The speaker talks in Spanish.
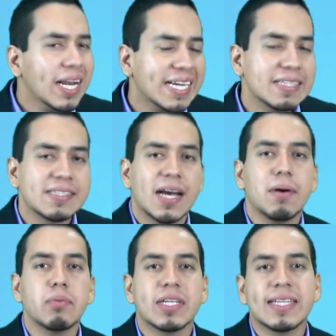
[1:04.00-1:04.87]
alcanzaba
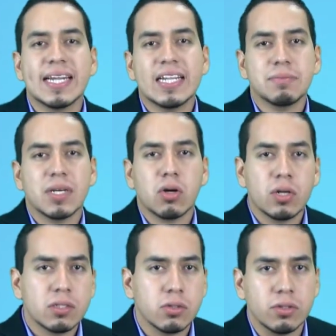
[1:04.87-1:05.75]
a obtener las
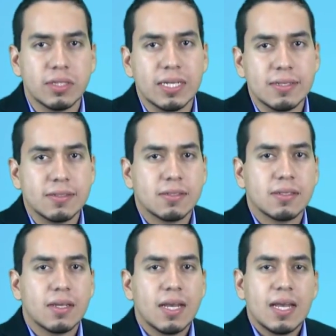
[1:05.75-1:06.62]
mejores notas.
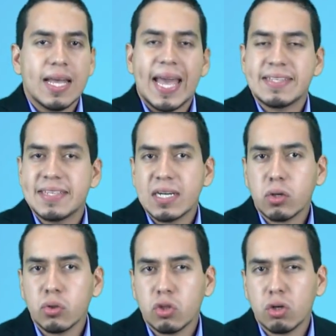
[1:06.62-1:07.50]
Así
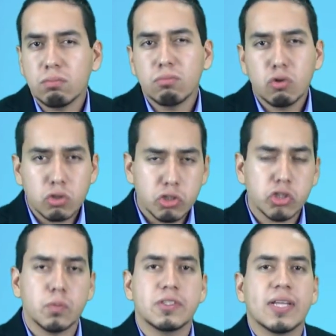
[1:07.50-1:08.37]
encontró muchos
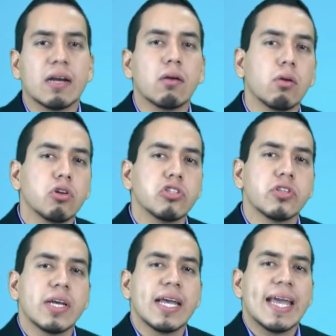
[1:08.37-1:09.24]

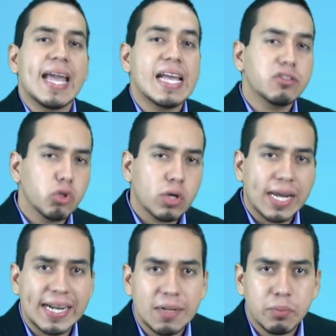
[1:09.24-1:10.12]
obstáculos en su
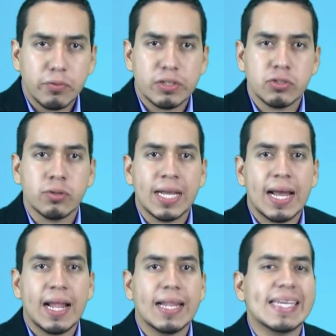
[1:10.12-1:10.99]
carrera
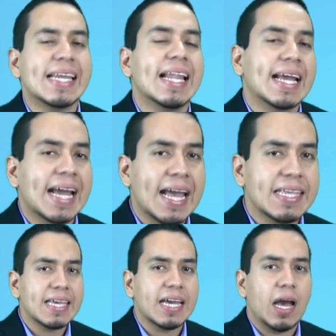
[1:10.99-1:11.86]
profesional y en la
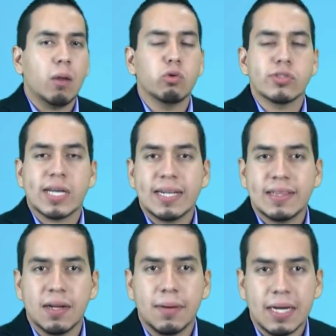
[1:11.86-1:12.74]
calle al buscar
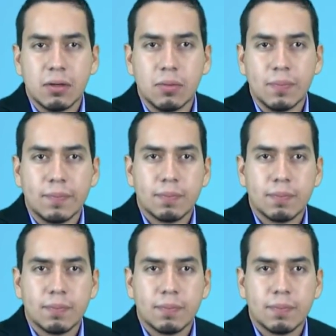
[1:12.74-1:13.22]
trabajo.